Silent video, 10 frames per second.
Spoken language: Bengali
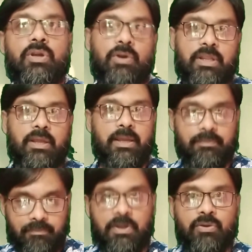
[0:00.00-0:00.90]
তৈরি করা থাকে
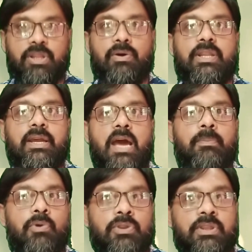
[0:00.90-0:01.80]
ভেতরে দেওয়া থাকে
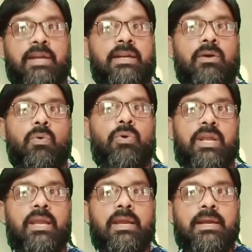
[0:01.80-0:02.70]
আর প্রত্যেকটা
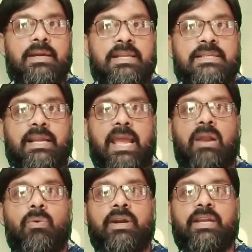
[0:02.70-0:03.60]
কোরই নিজের
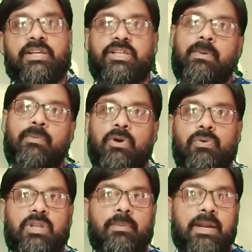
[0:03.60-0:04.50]
এল ওয়ান ক্যাশকে ব্যবহার
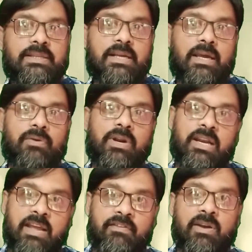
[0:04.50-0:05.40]
করতে পারে যার কারণে
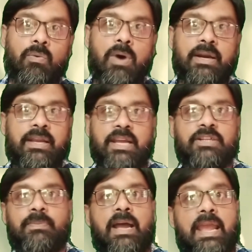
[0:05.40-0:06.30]
লেভেল ওয়ান
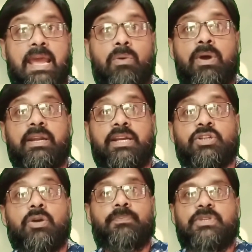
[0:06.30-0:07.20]
ক্যাশ বা এল ওয়ান
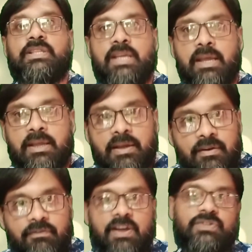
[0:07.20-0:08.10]
ক্যাশ সবচাইতে
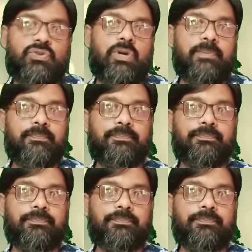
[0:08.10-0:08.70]
ফাস্ট হয়